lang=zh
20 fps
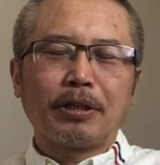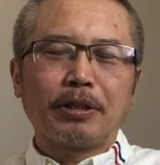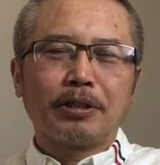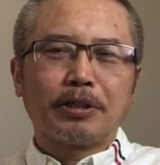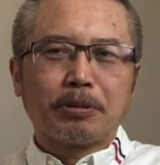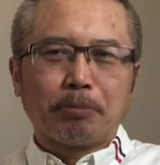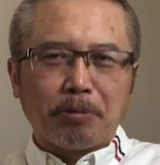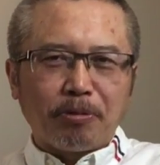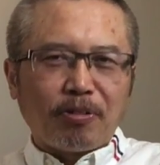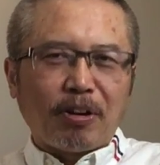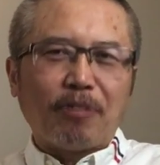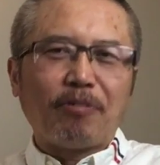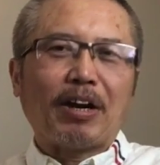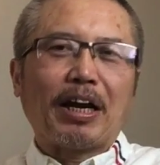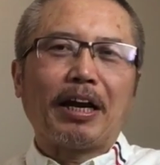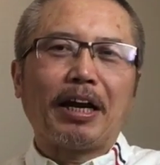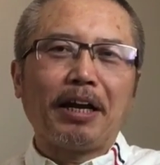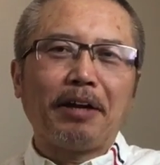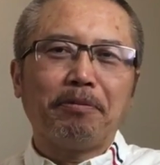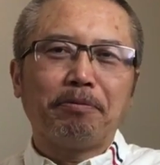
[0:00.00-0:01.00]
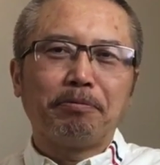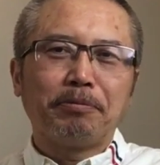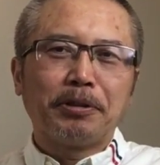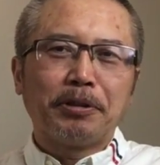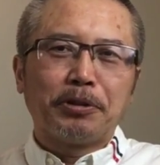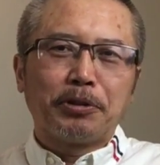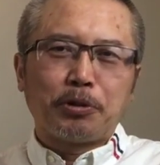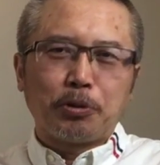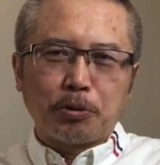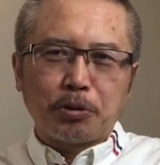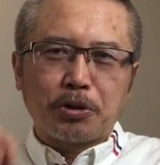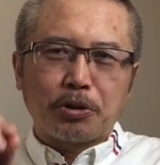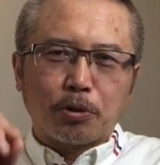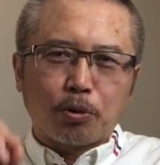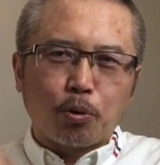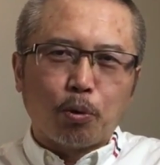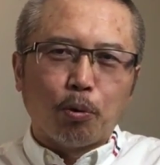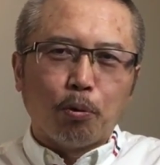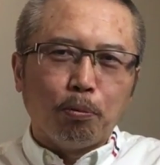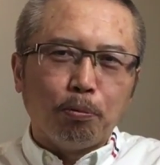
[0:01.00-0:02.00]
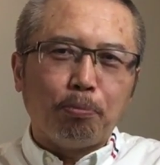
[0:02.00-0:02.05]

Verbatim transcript: 什么方法呢？就是公